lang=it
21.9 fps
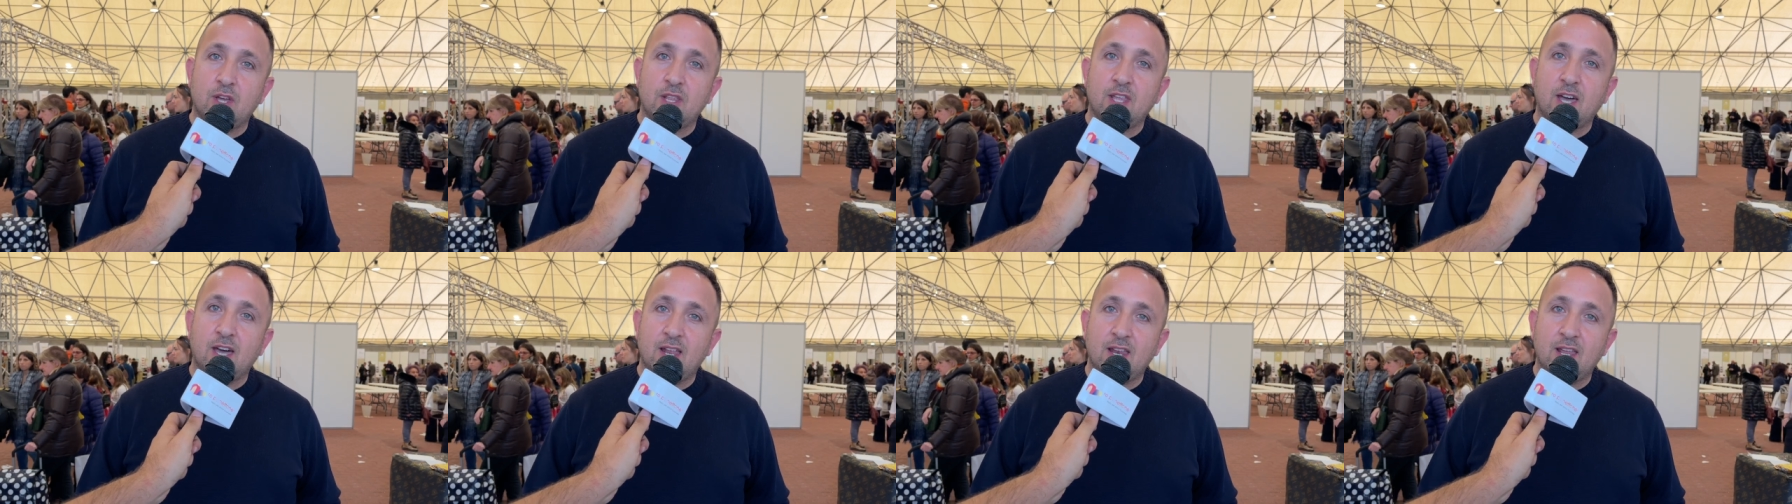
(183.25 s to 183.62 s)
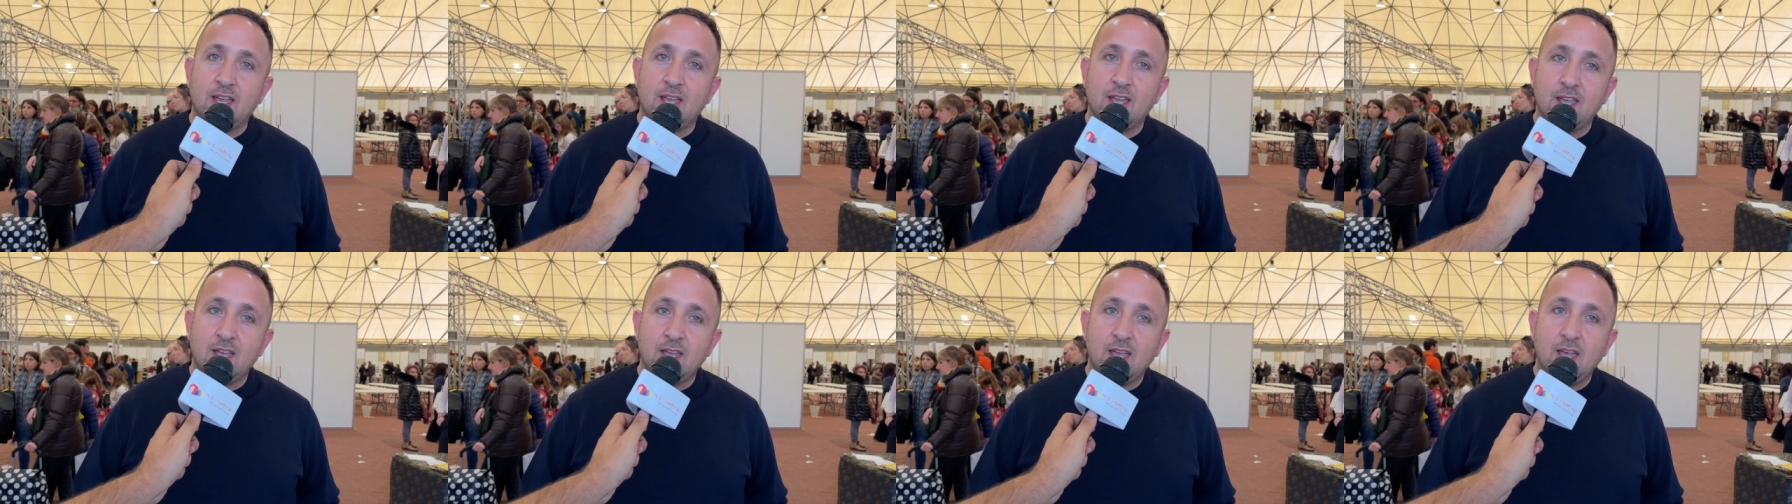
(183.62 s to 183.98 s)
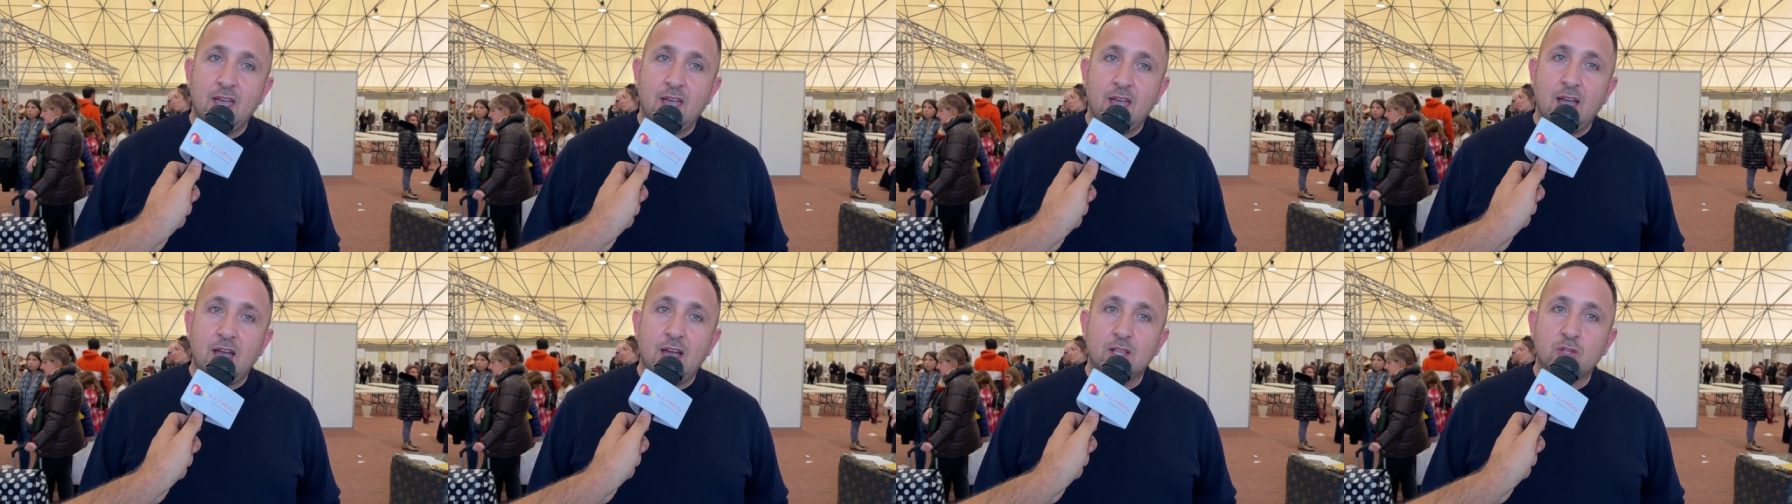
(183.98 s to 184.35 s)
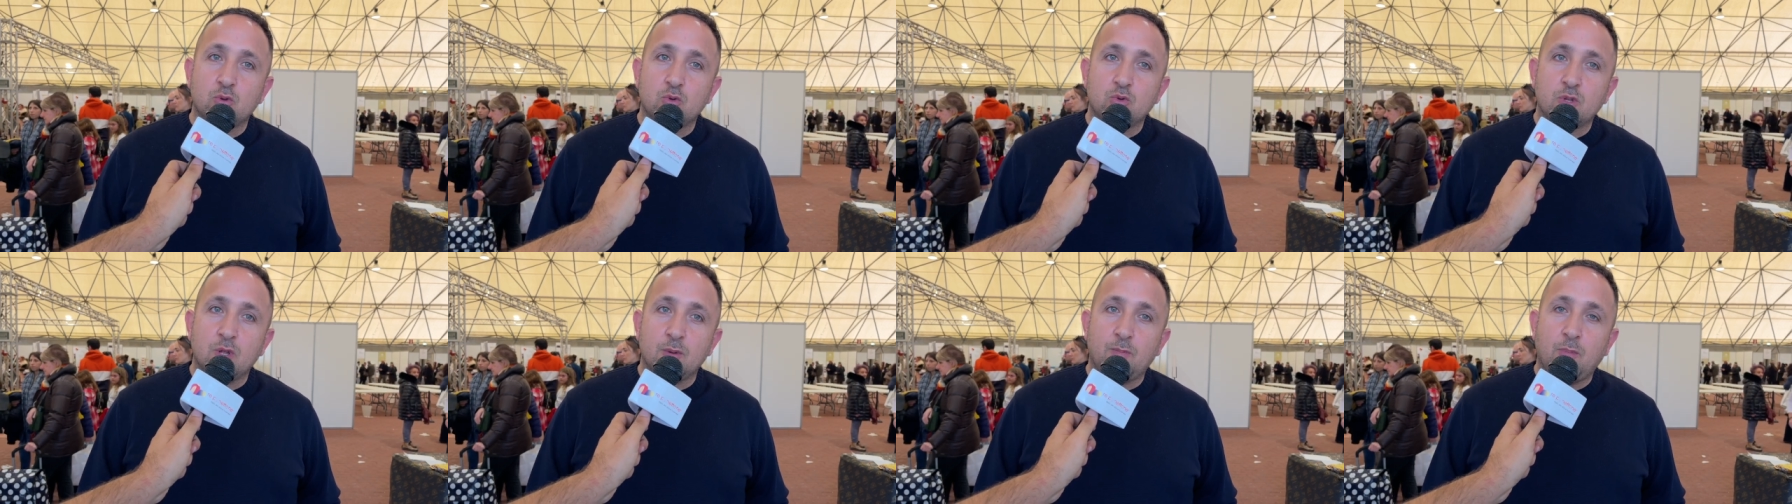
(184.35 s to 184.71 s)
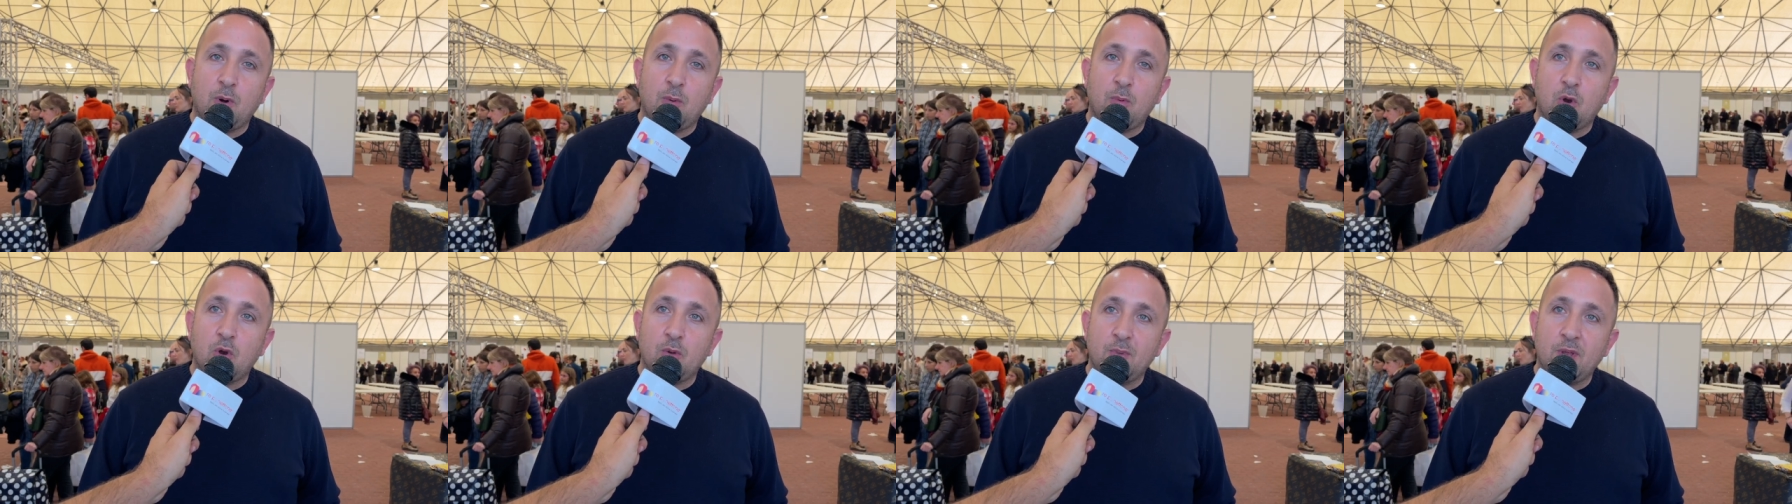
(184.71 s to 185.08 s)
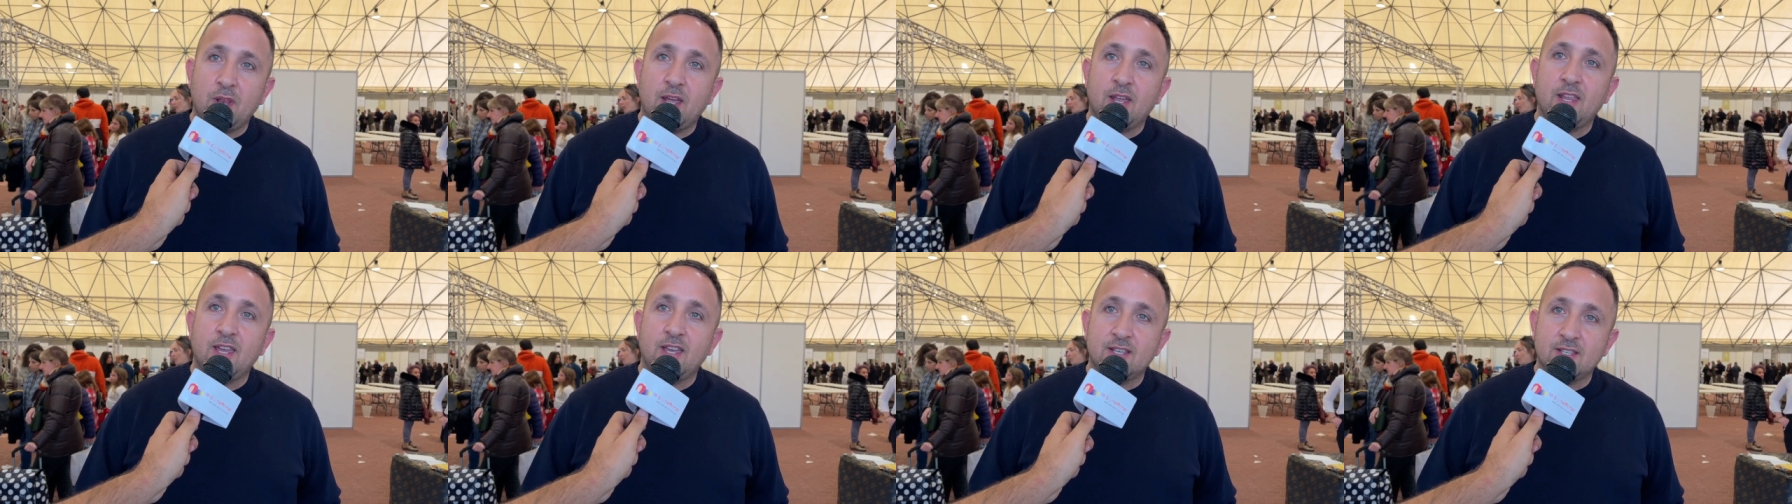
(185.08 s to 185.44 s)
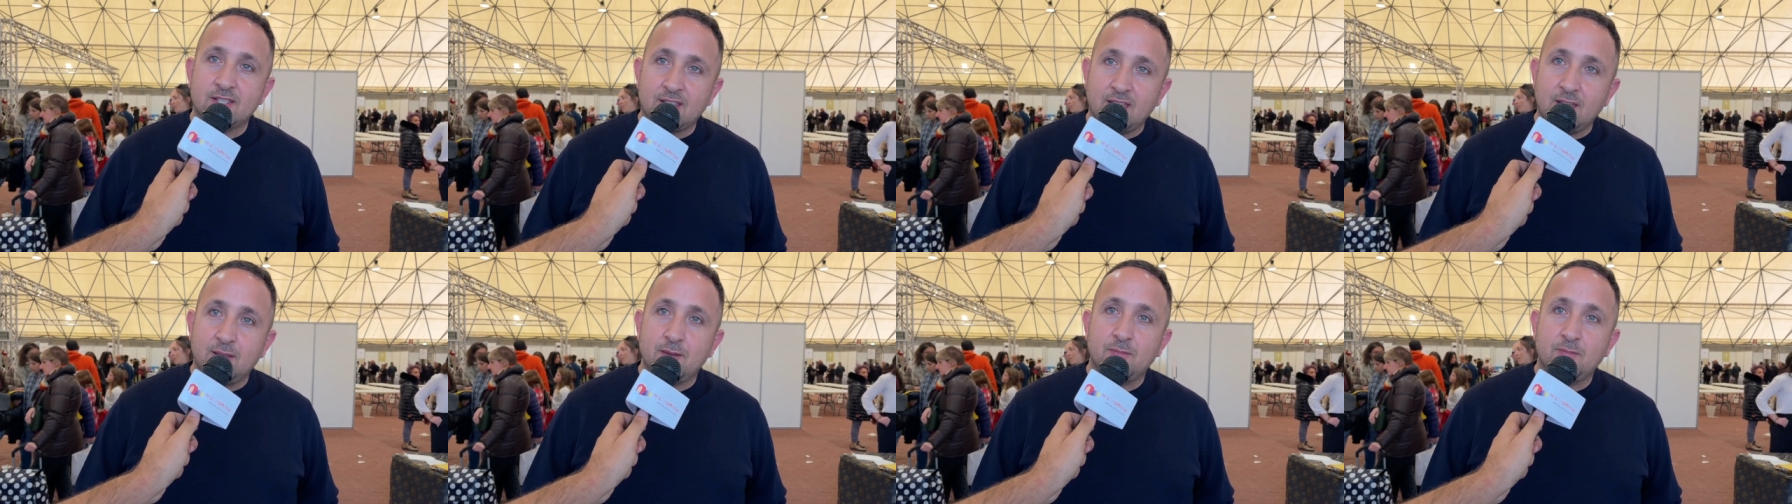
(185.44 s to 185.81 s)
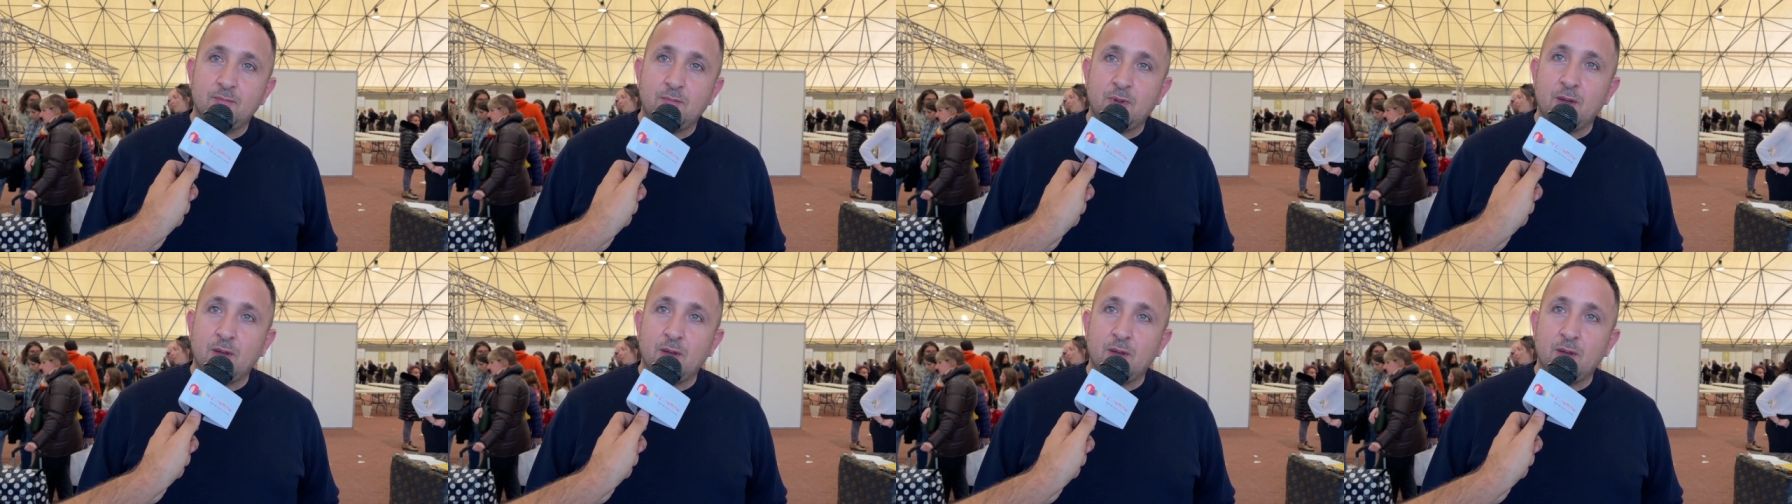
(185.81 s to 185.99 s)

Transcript: Natale a tutto il popolo milanese,